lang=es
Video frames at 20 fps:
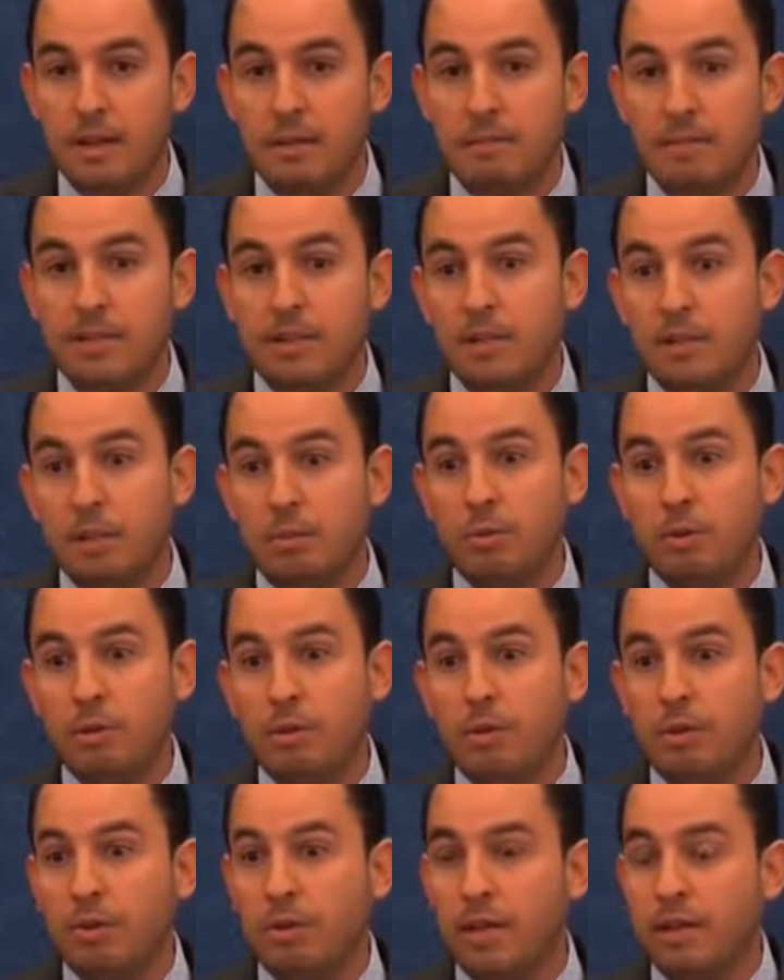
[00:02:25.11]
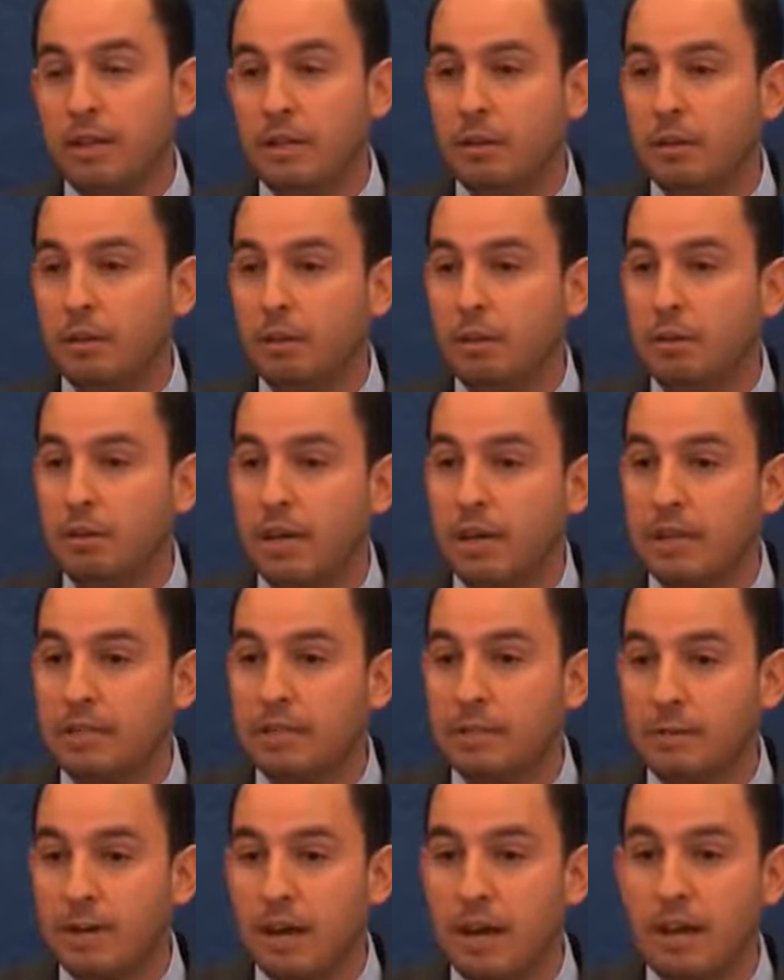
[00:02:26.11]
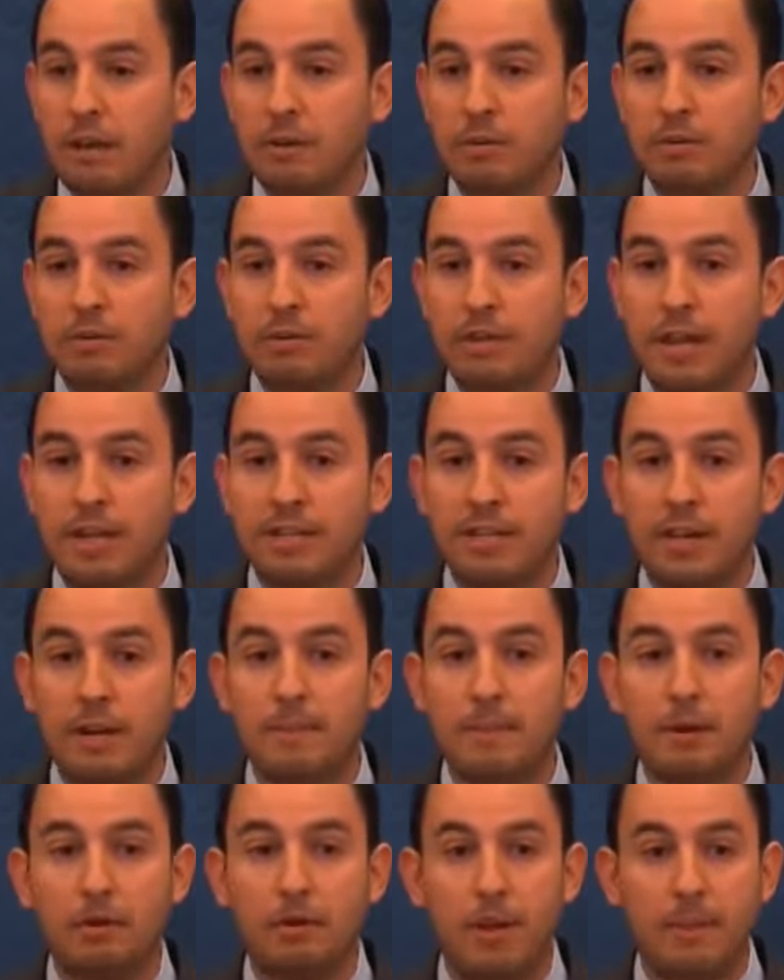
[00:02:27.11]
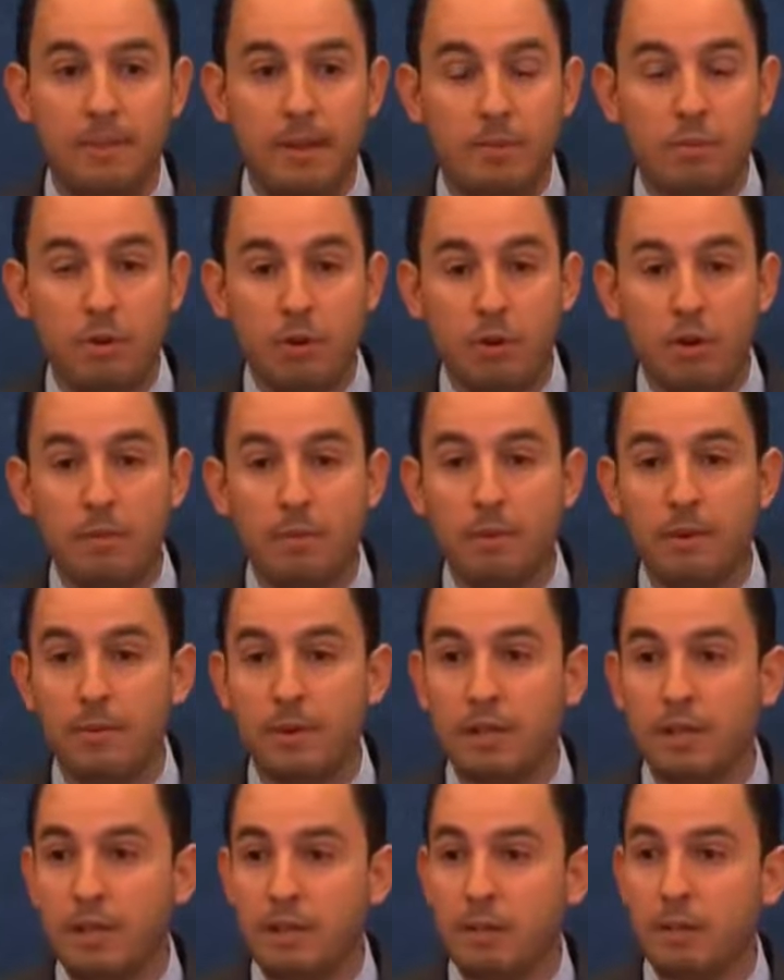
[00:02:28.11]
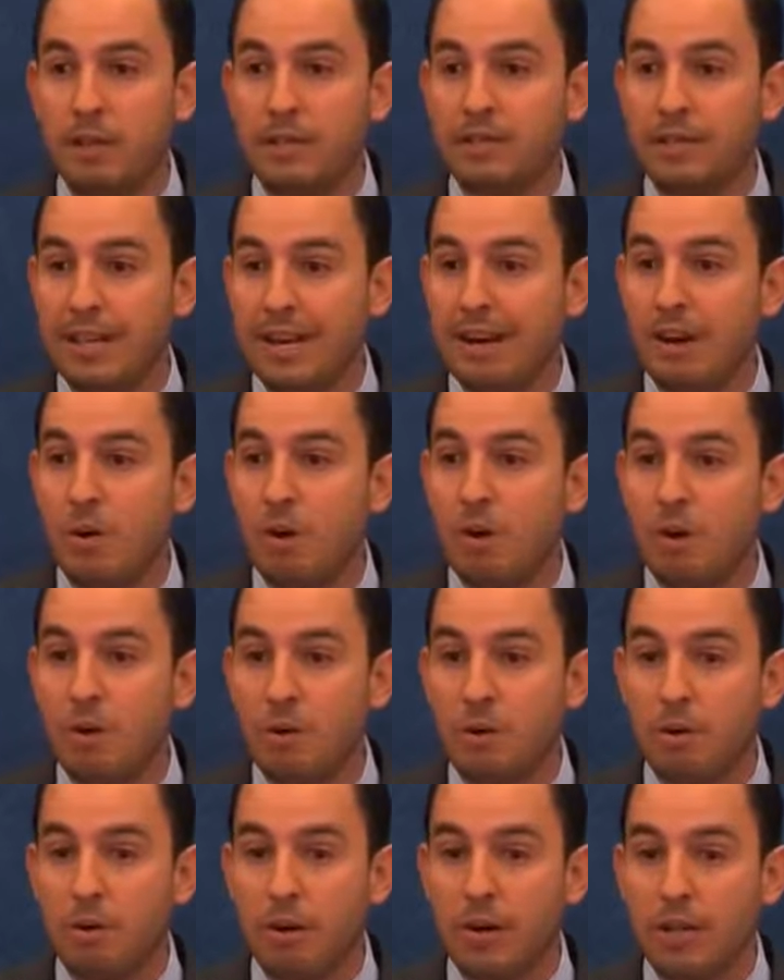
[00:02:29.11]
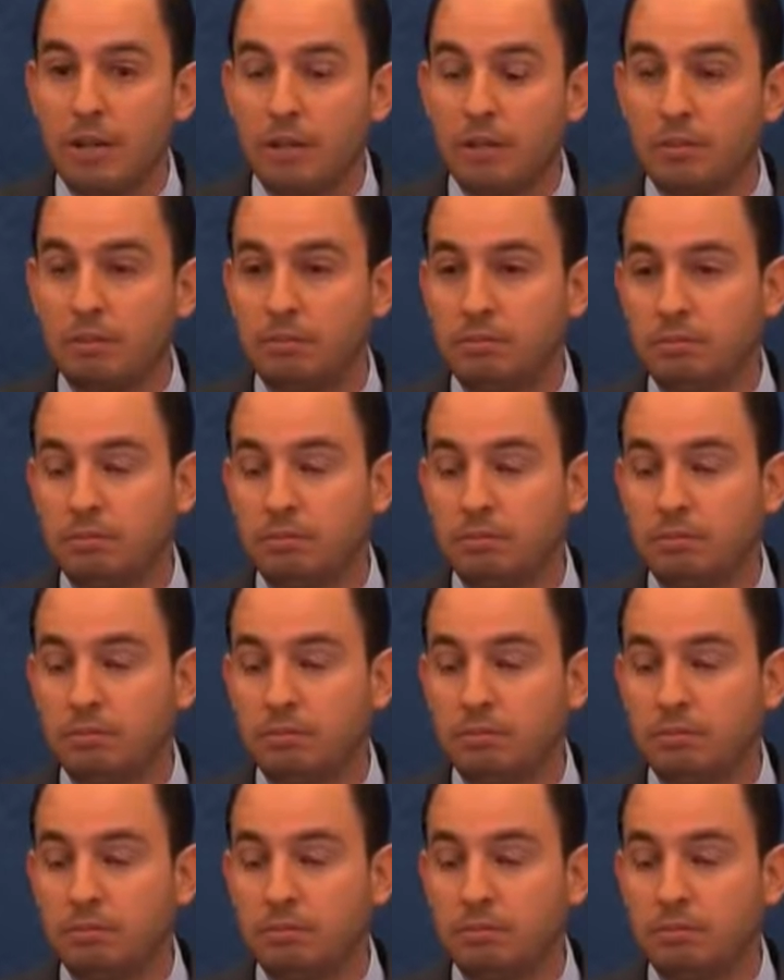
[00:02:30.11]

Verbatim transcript: Me siento muy contento de recibir la constancia, pero también muy comprometido a hacer lo correcto